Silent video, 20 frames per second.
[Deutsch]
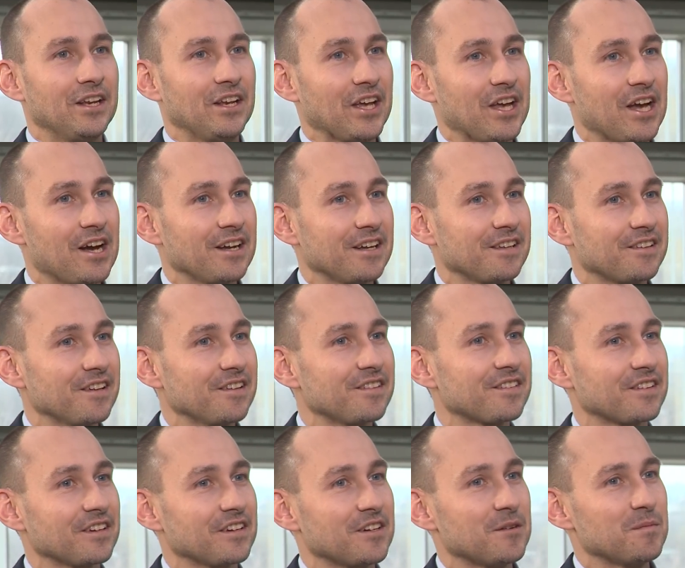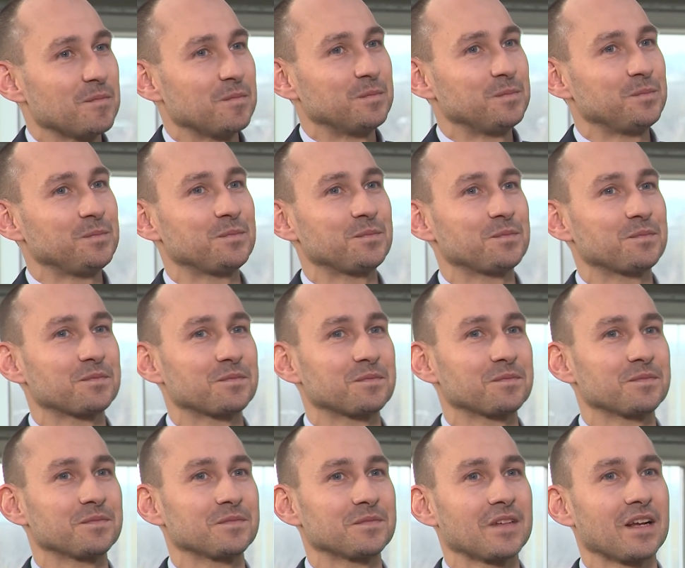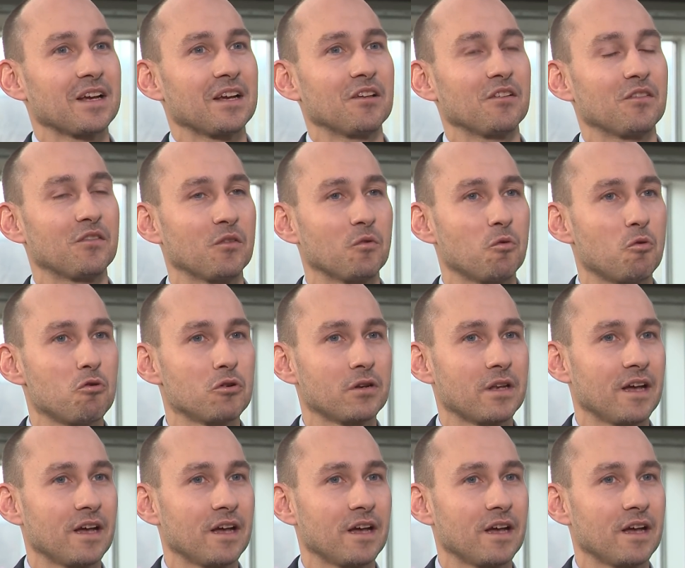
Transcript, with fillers: Naja, es ist ähm, so,